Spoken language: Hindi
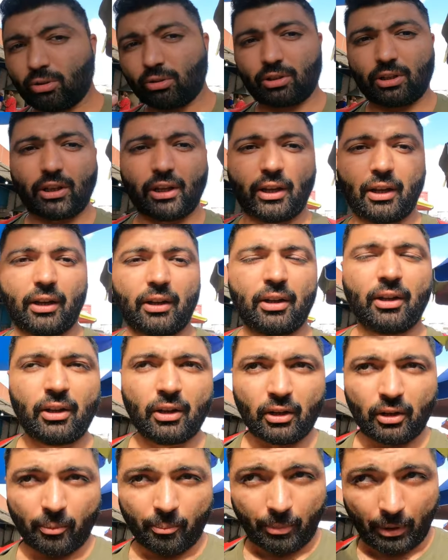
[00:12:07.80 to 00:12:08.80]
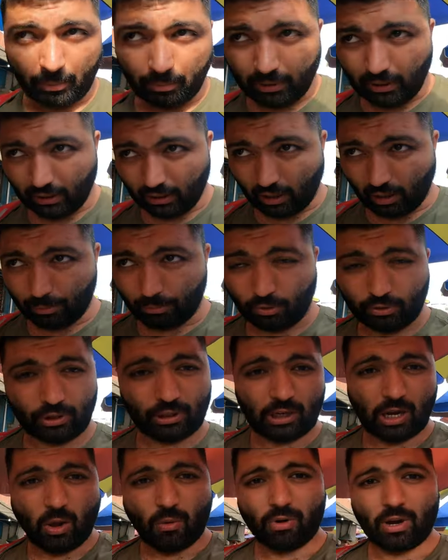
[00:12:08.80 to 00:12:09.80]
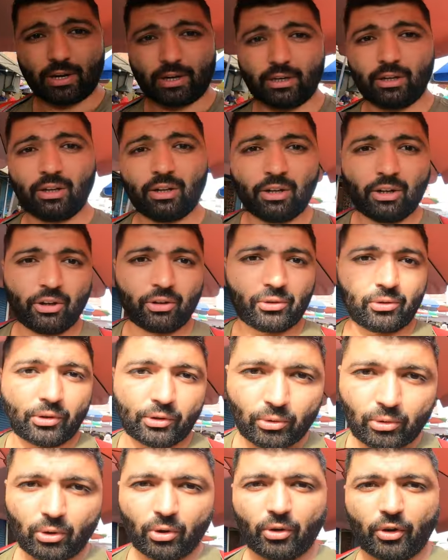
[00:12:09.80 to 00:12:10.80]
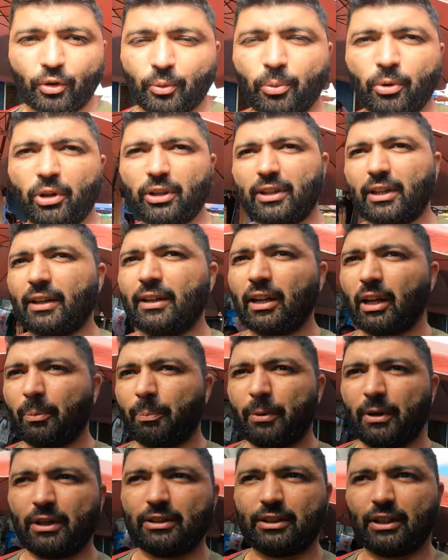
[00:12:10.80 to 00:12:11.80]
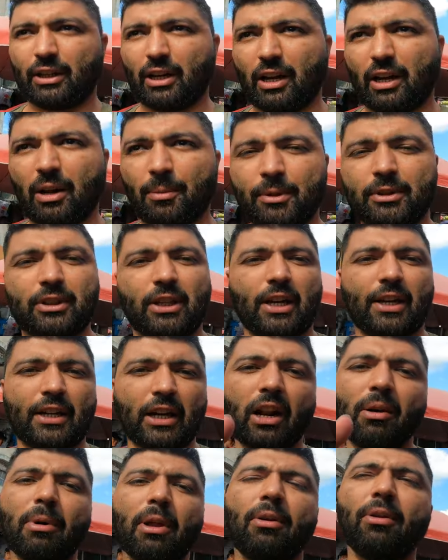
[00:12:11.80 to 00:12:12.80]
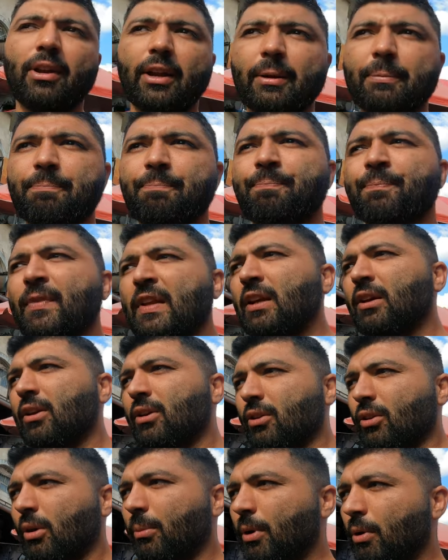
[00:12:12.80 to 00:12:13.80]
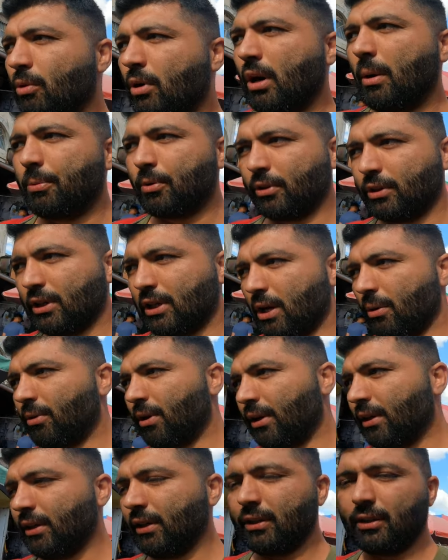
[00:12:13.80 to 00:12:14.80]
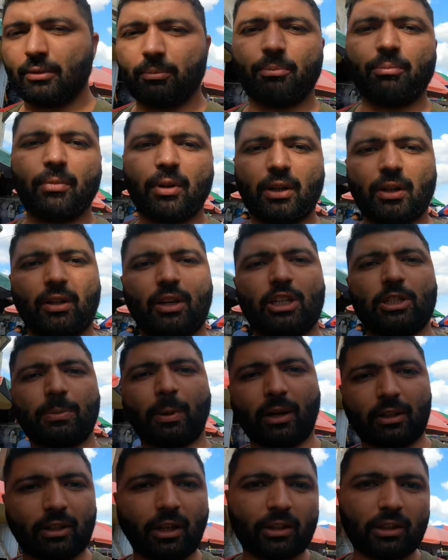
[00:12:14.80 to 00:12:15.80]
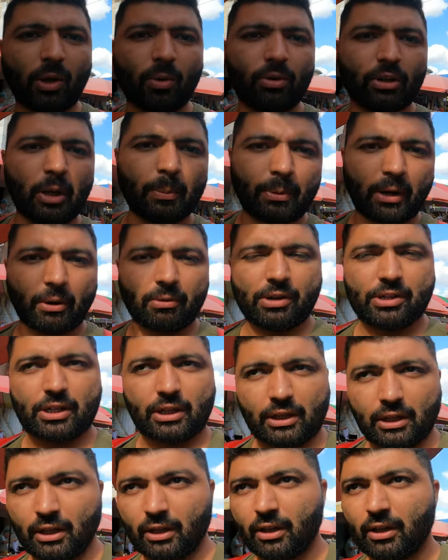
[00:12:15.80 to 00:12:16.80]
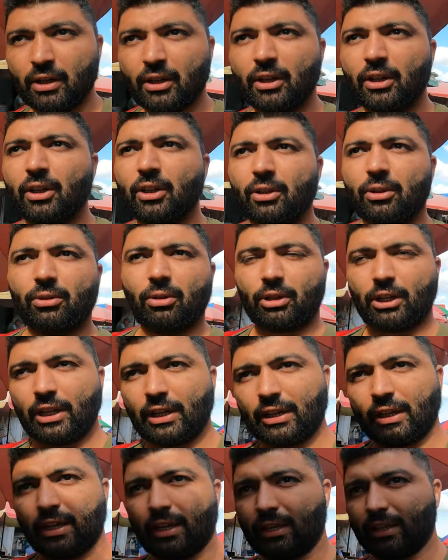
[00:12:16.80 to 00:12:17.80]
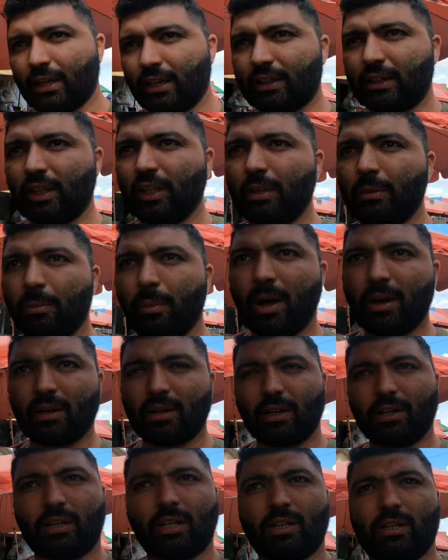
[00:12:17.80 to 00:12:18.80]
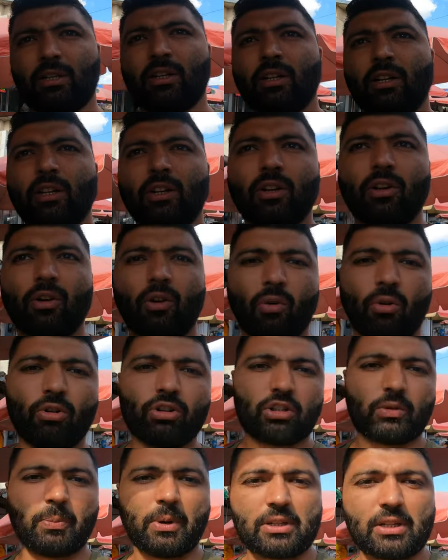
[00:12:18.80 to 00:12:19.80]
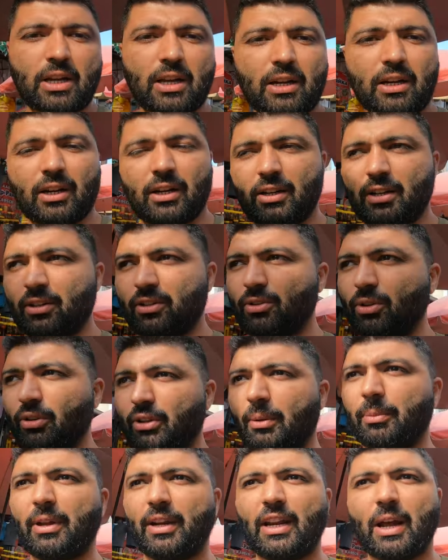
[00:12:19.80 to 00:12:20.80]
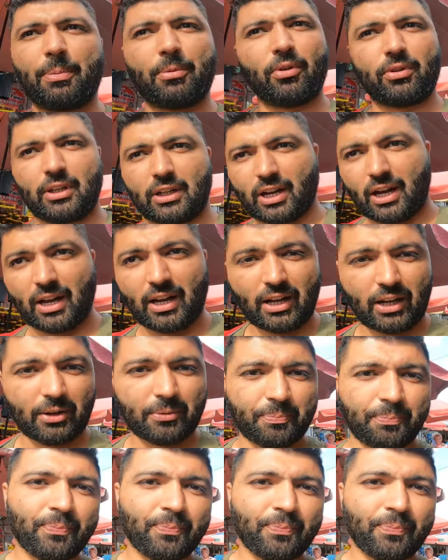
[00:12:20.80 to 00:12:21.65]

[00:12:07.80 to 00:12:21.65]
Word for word: तो की है पर मैं आपको दिखाऊंगा नहीं क्योंकि उन लोगों ने बोल दिया यार पुलिस दिखाना मत हरियाणा वालों ने तो मैं वो आपको दिखाऊंगा नहीं मैं रिस्पेक्ट करता हूँ उनकी प्राइवेसी की तो ठीक है ये थी मार्केट ओस बाज़ार जो कि मैंने आपको दिखाया